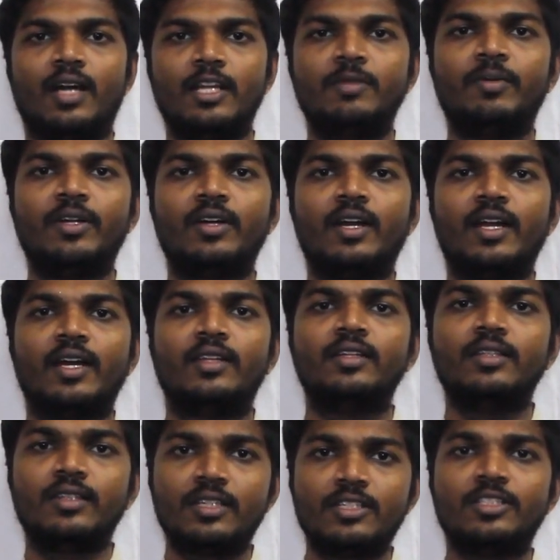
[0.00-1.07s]
அது மட்டும் கிடையாது
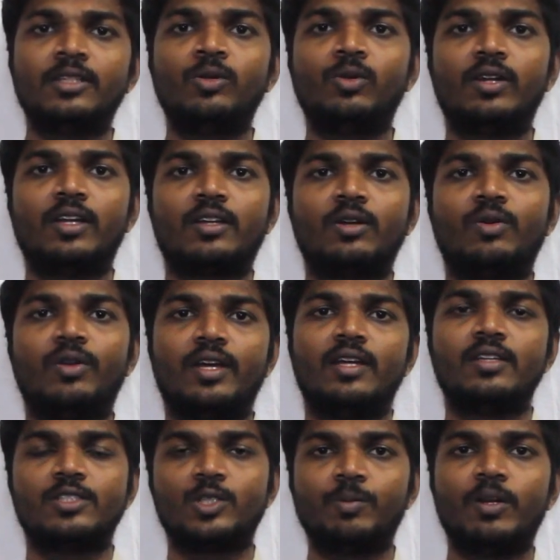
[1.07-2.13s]
திருச்செந்தூரில் இருக்கக்கூடிய
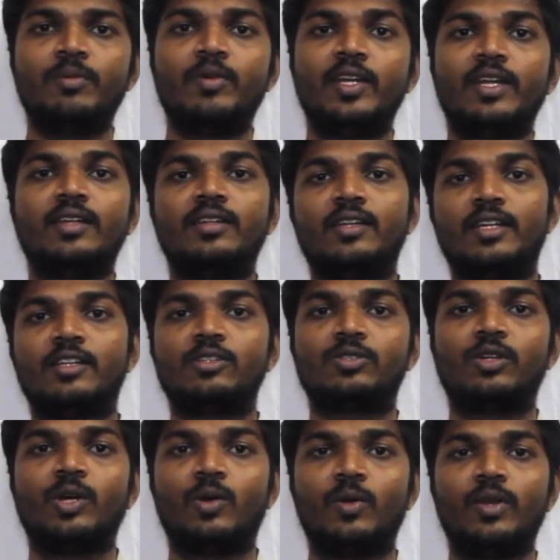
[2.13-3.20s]
சுப்பிரமணியன் என்று
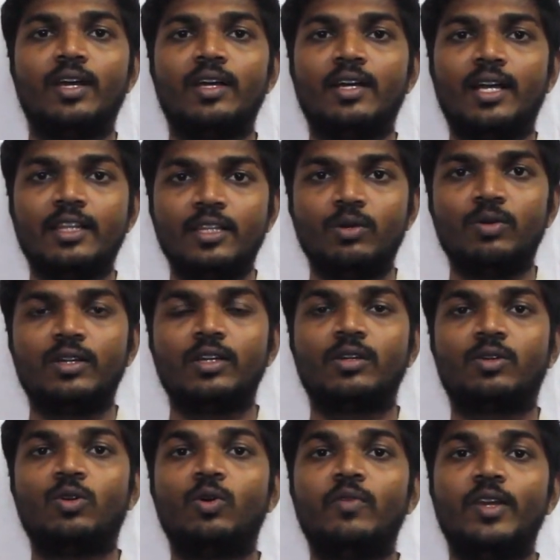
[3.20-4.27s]
சொல்லக்கூடிய அந்த ஒரு
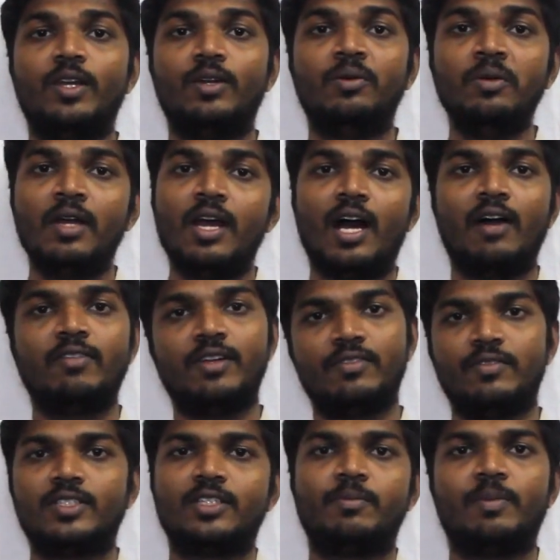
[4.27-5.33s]
கோவிலையும் அவர்
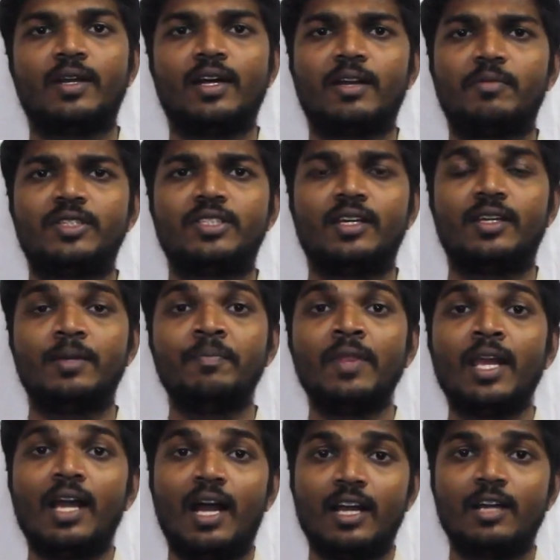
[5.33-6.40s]
விசிட் பண்ண ஆரம்பித்தார்
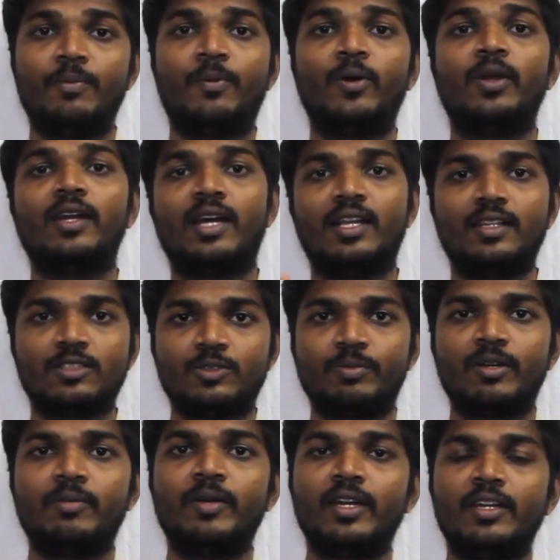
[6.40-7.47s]
அங்கே போய் அந்த
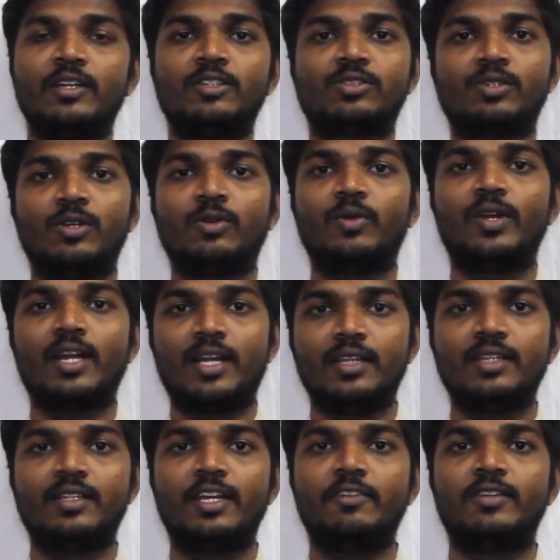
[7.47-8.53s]
சுப்பிரமணியன் என்று சொல்லக்கூடிய
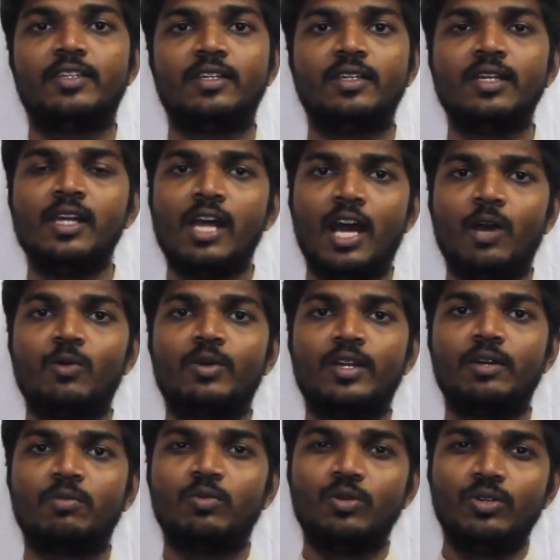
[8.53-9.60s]
அந்த தெய்வத்தை
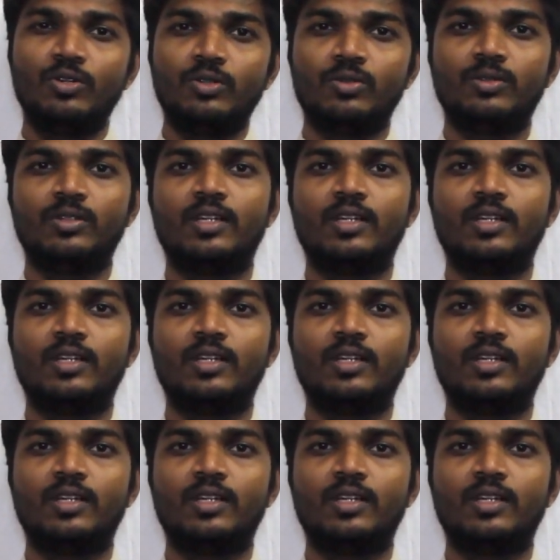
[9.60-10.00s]
அவருடைய முழு